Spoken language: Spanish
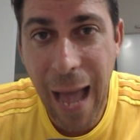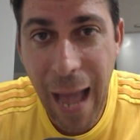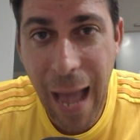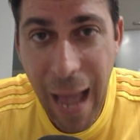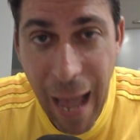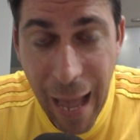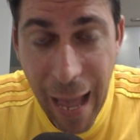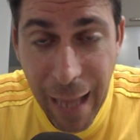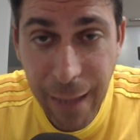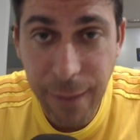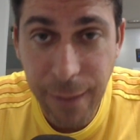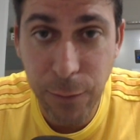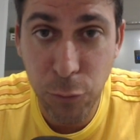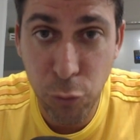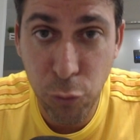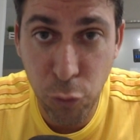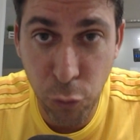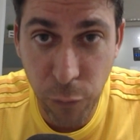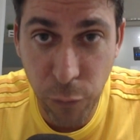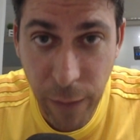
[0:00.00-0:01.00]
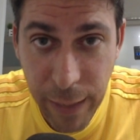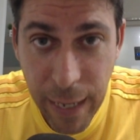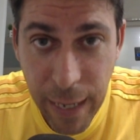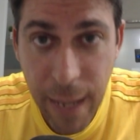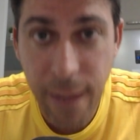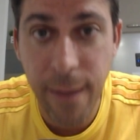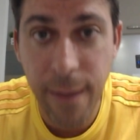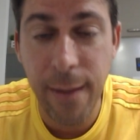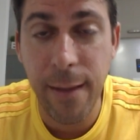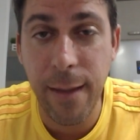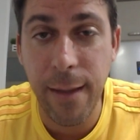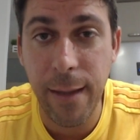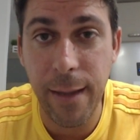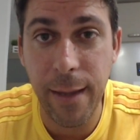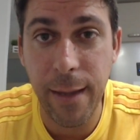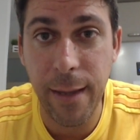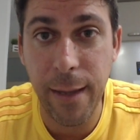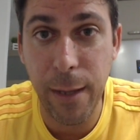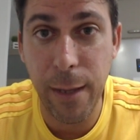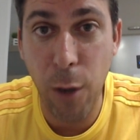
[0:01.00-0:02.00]
a
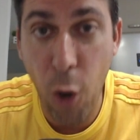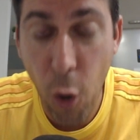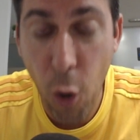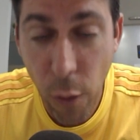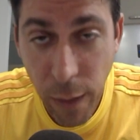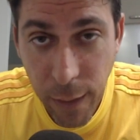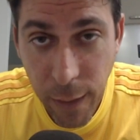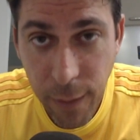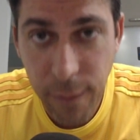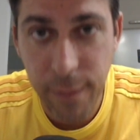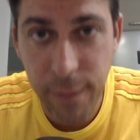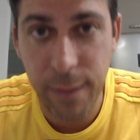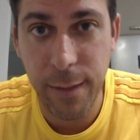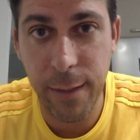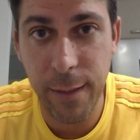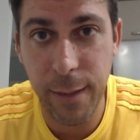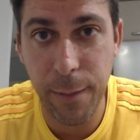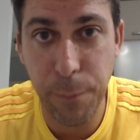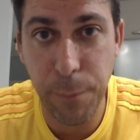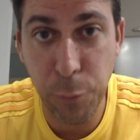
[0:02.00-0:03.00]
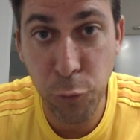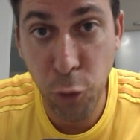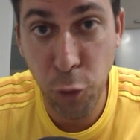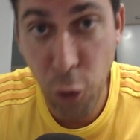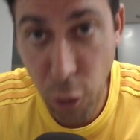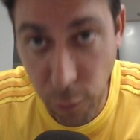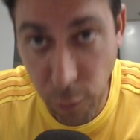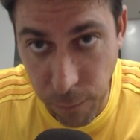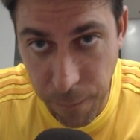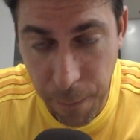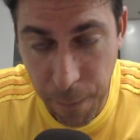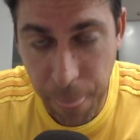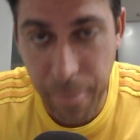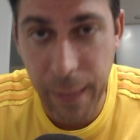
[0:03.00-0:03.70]
tuberaoil.com,